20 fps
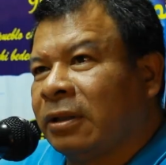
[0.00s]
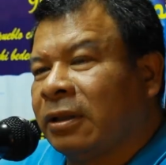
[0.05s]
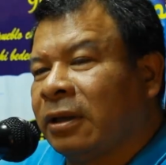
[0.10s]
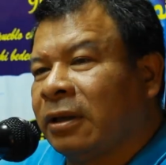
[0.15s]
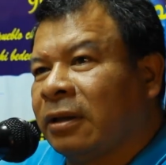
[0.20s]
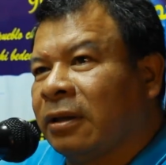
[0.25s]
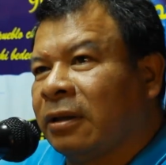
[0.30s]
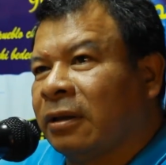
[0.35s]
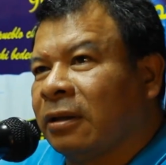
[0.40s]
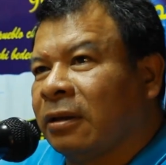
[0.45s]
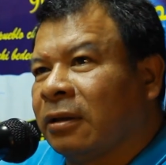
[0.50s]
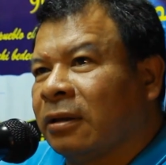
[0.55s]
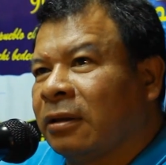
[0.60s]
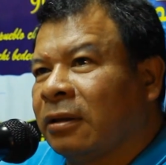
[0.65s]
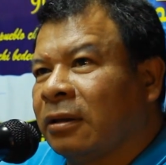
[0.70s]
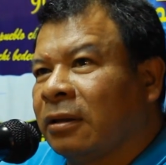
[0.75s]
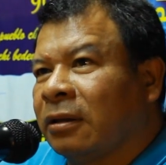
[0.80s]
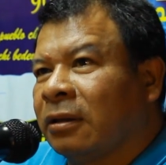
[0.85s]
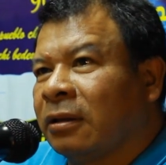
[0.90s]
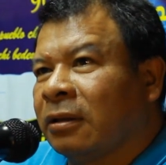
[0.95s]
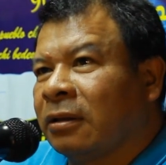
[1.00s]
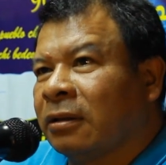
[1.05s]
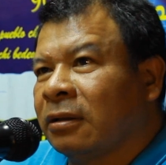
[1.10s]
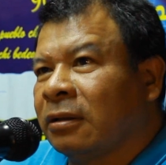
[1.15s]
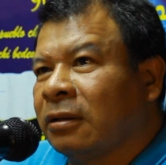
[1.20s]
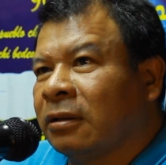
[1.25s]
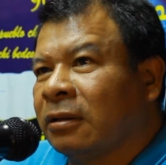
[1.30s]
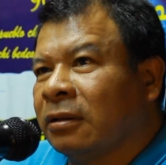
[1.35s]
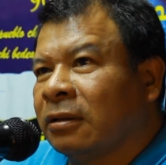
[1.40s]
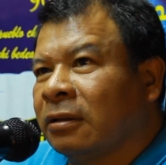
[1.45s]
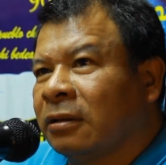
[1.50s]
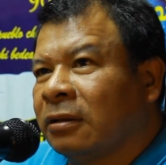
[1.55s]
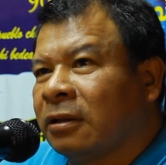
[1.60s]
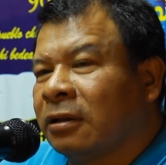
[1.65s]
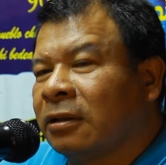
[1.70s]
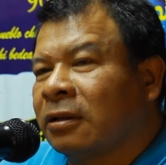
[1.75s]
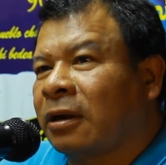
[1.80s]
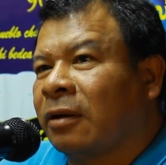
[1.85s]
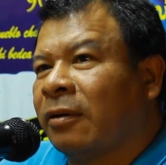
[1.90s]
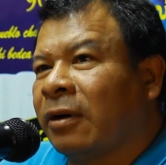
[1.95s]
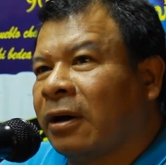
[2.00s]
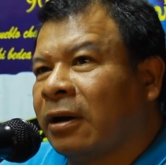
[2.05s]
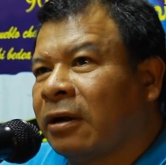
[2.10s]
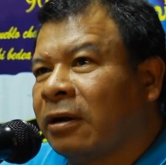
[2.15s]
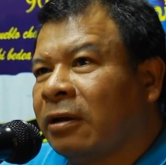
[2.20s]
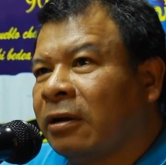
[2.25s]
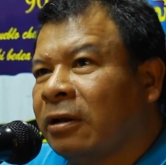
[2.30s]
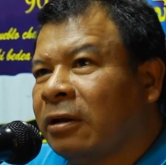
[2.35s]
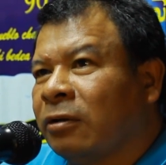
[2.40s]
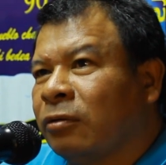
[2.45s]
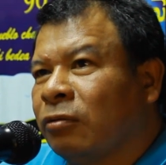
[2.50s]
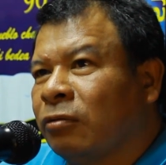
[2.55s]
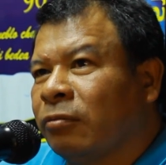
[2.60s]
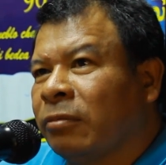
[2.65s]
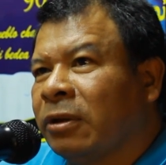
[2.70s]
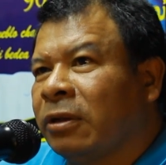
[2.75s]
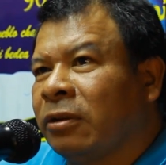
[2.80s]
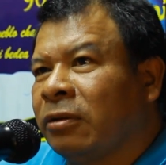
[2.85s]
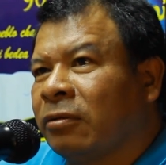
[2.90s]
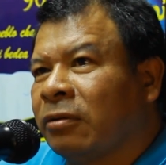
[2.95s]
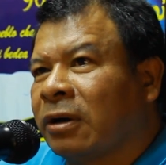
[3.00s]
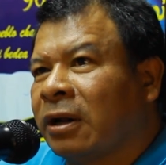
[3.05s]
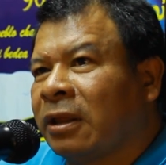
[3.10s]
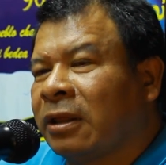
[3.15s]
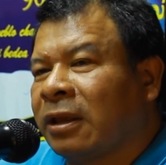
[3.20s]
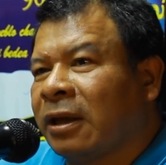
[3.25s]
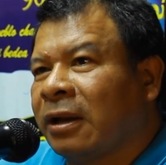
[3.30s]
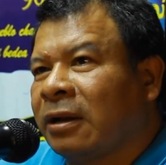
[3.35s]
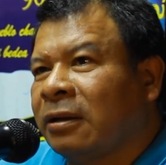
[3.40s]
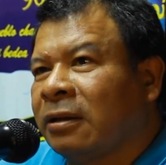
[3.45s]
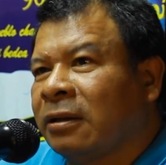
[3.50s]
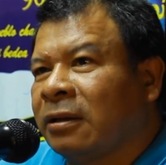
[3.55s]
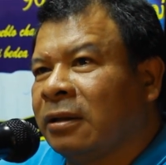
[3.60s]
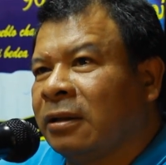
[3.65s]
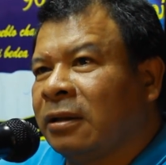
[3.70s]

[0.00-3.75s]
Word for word: de, trabajar en un medio radial